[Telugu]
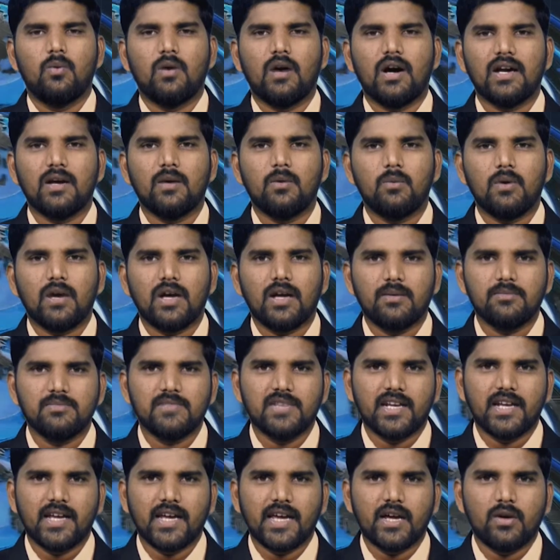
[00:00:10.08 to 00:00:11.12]
వారం వారం
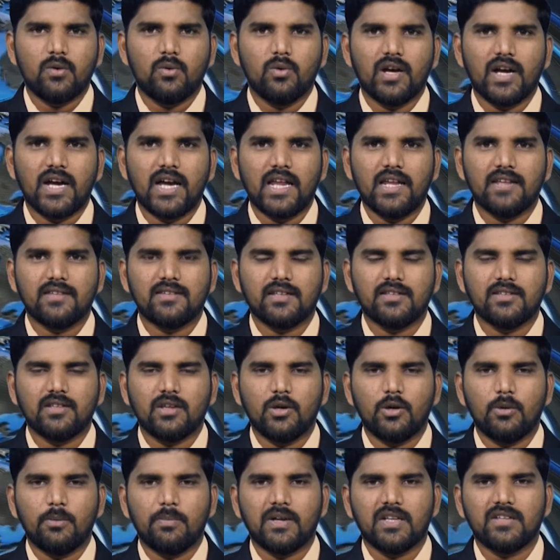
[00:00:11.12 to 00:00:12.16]
జరిగే కూరగాయల
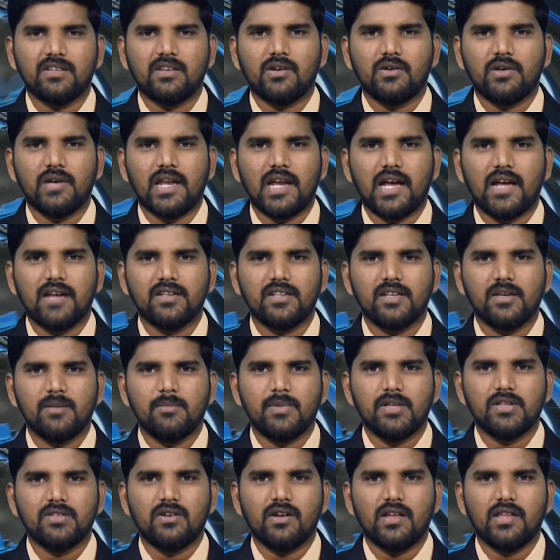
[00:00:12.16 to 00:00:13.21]
సంతలో ప్రజలకు ఎలాంటి
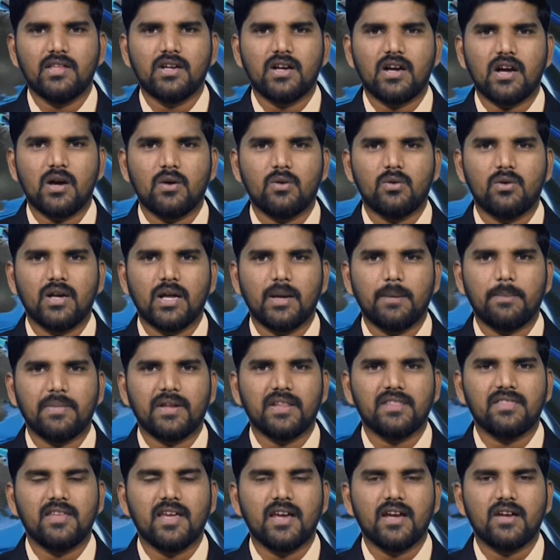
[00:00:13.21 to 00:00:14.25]
ఇబ్బందులు ఎదురుకాకుండా
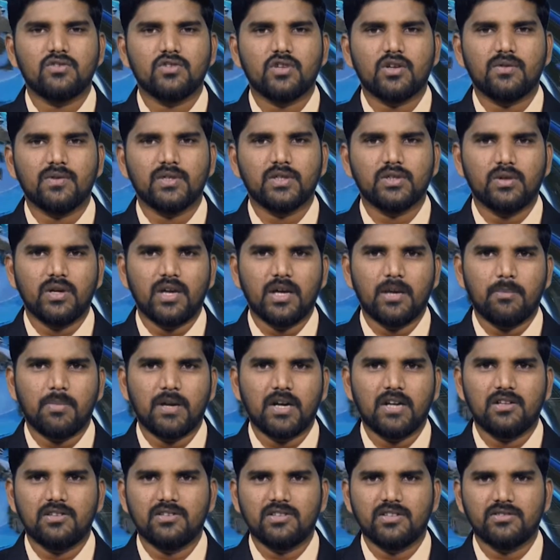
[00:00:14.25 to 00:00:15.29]
ప్రత్యేక చొరవతో
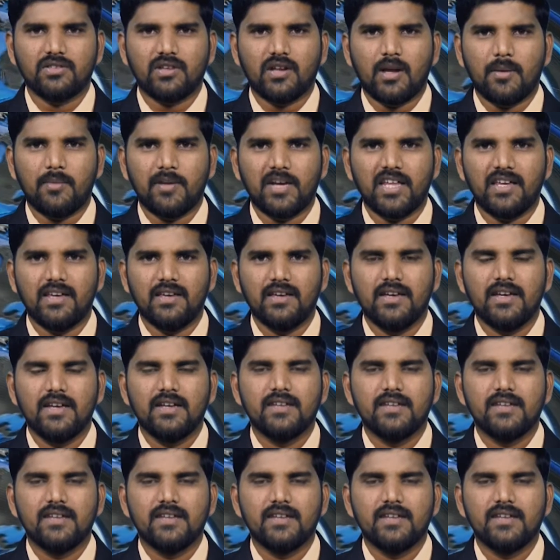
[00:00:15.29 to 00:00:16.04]
ఏర్పాట్లు చేస్తున్నామని